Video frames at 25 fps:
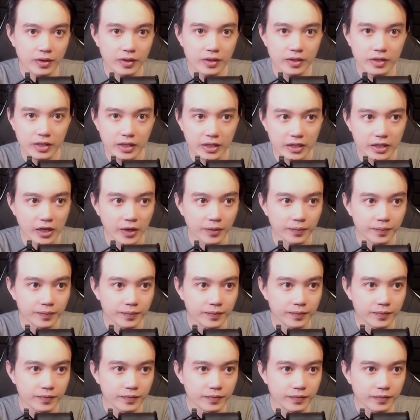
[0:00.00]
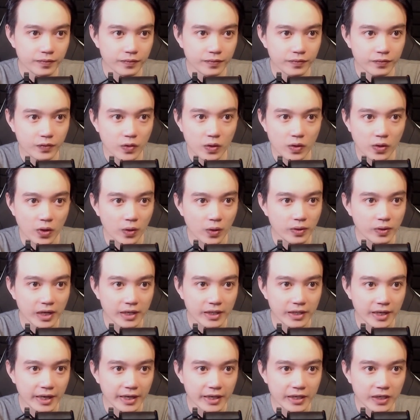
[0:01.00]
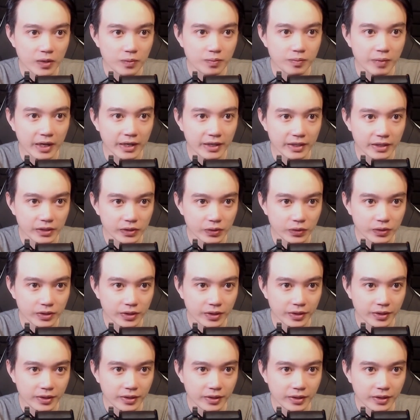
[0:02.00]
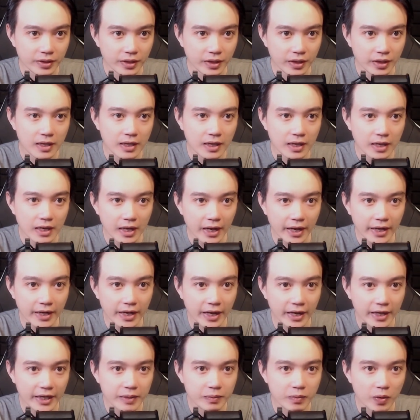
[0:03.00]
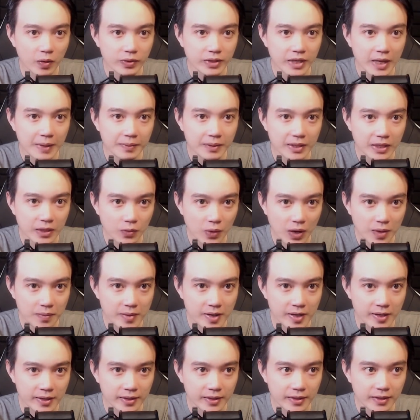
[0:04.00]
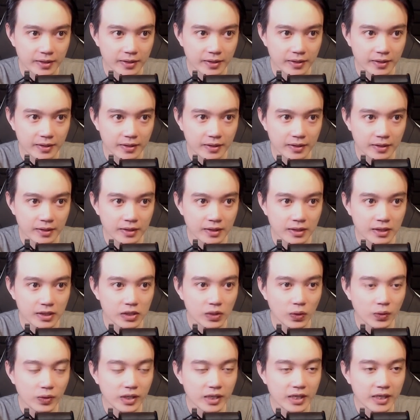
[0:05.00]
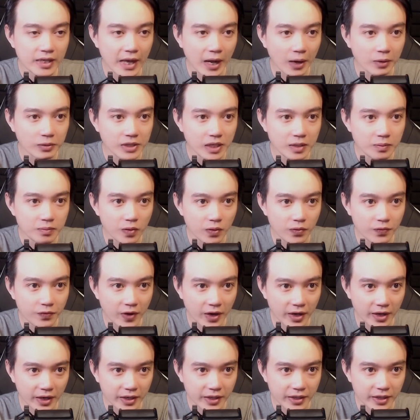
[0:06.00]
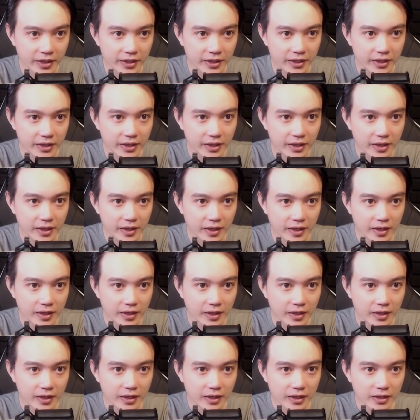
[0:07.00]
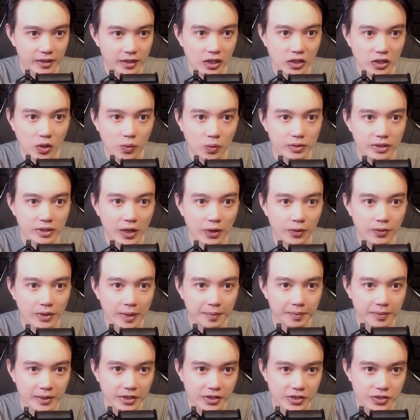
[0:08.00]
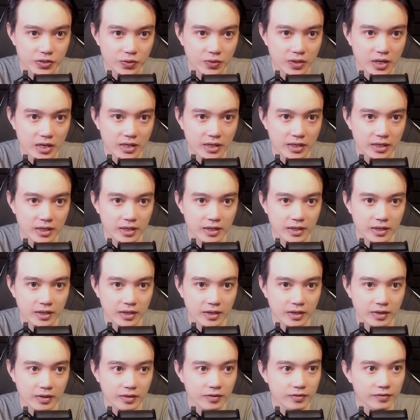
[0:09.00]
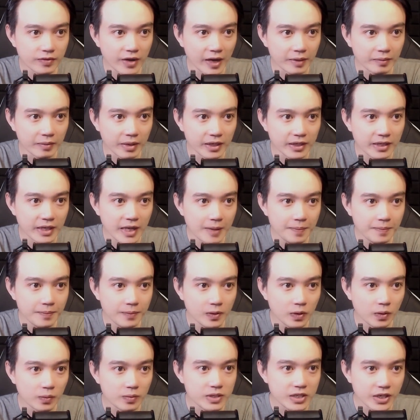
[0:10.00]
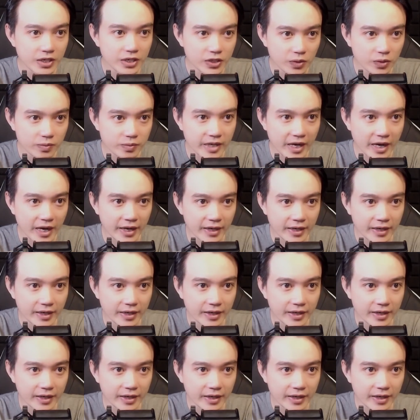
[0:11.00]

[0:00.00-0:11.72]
Nhưng không, vuốt hổ lần này không mạnh như tôi tưởng, hay là cái bộ giáp kia quá bền. Tôi chỉ cào trách một phần ở ngực. Tên cục đầu đập người xuống đất, vài mảnh giáp cũng rơi rụng ra.